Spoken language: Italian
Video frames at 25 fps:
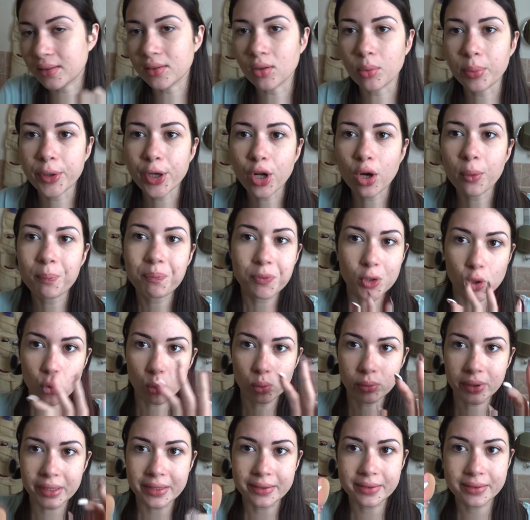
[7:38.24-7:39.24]
Dio però
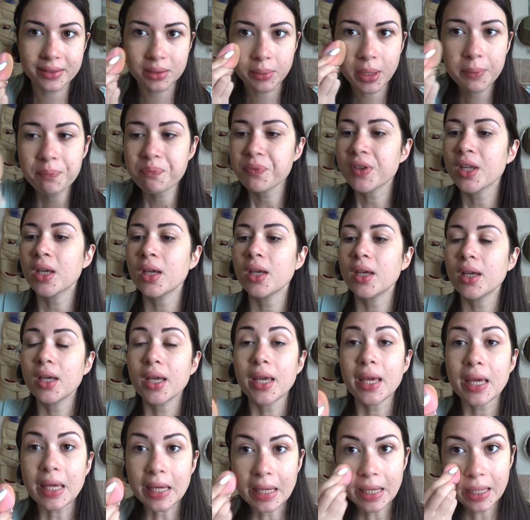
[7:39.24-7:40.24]
lunghissime
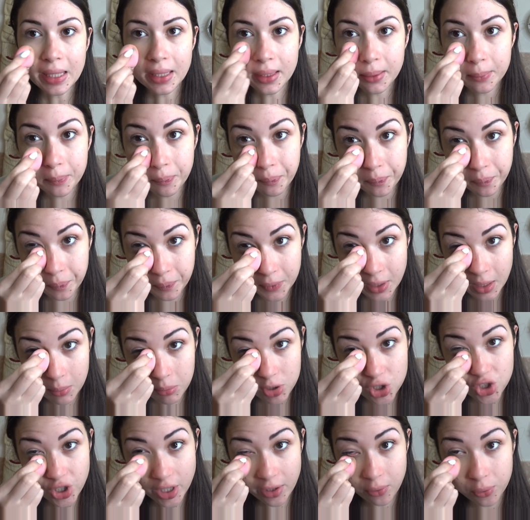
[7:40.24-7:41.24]
e, mm, e
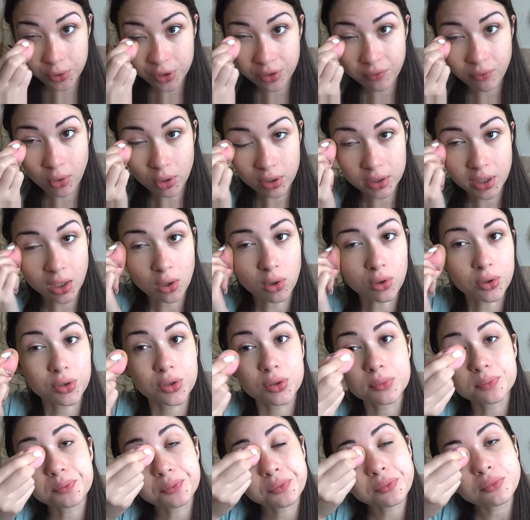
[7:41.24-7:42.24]
mi cieco ogni porta
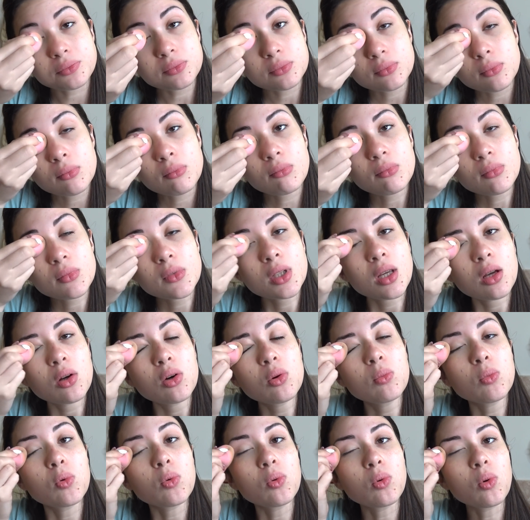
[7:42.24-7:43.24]
l'occhio
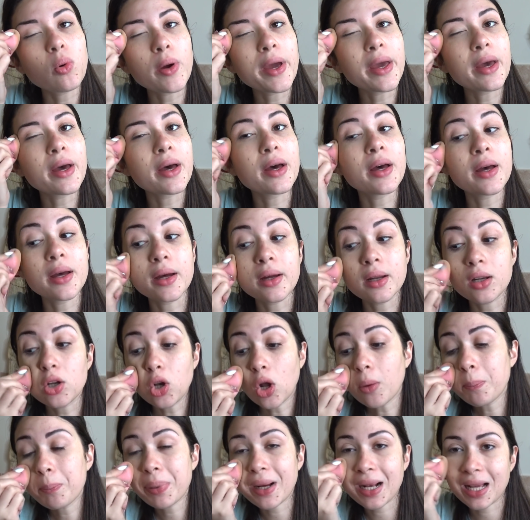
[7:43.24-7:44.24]
comunque eh,
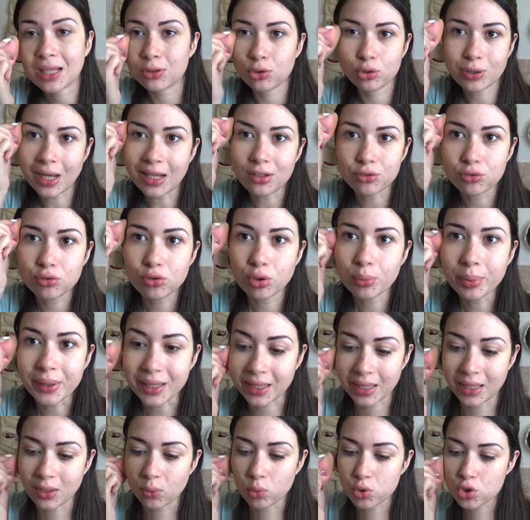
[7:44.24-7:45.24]
l'ho pagato tanto
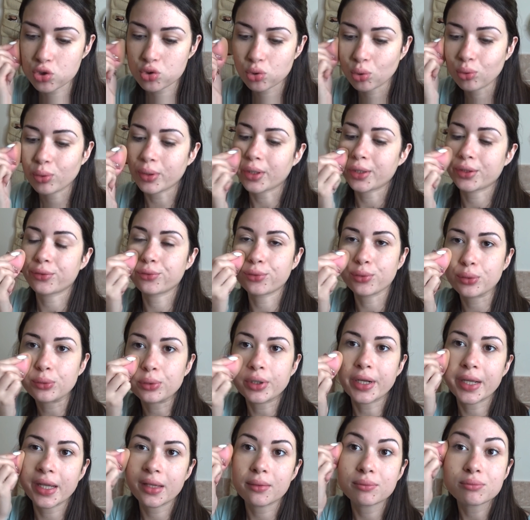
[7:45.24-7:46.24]
perché questo
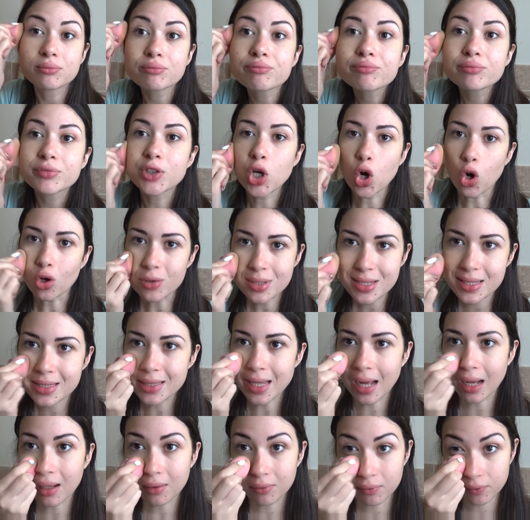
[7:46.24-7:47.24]
correttore
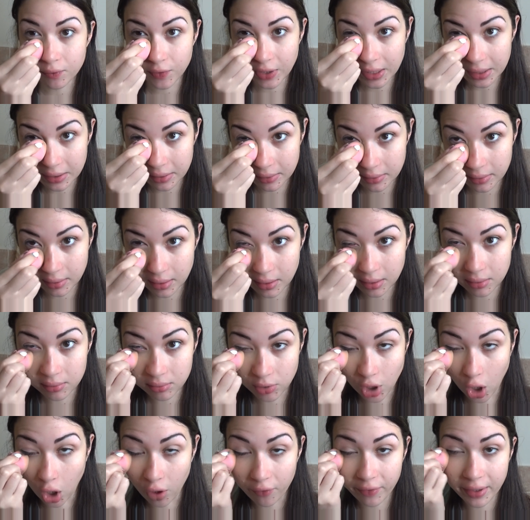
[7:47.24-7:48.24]
costa
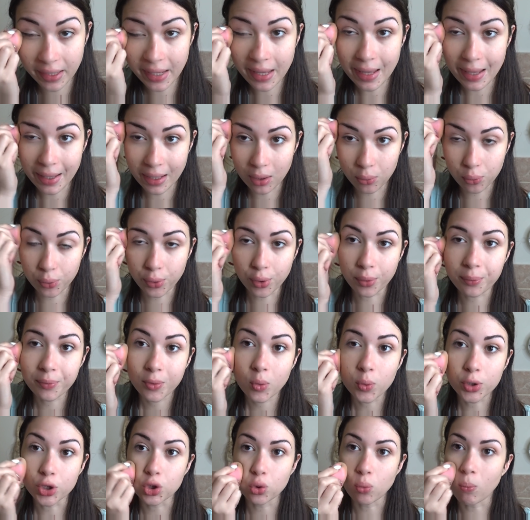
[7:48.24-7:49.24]
29 euro
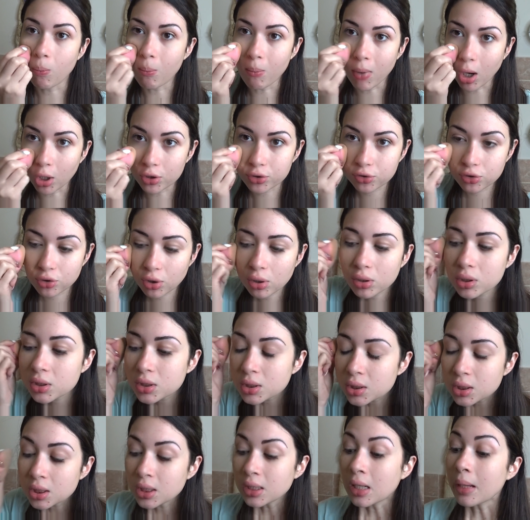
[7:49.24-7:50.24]
quindi un botto
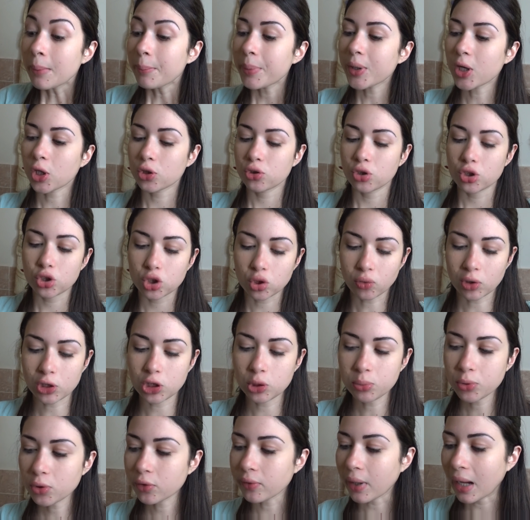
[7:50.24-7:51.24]
però ho detto
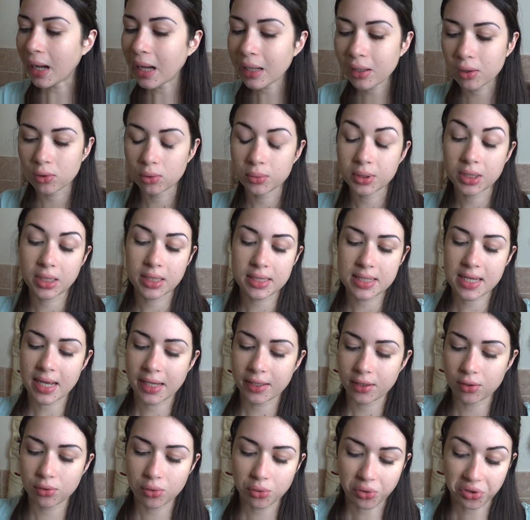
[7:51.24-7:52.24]
voglio provarlo perché
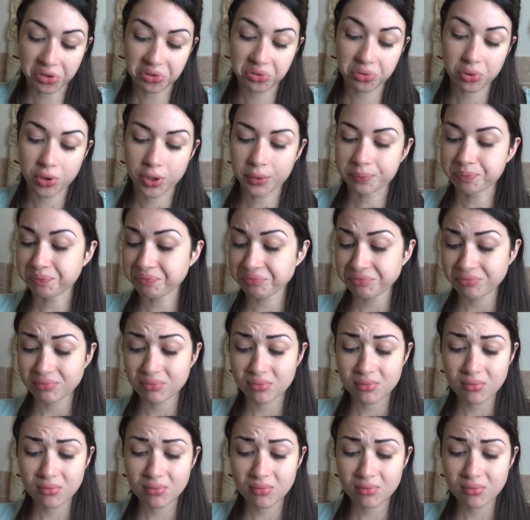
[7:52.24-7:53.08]
sai io i correttori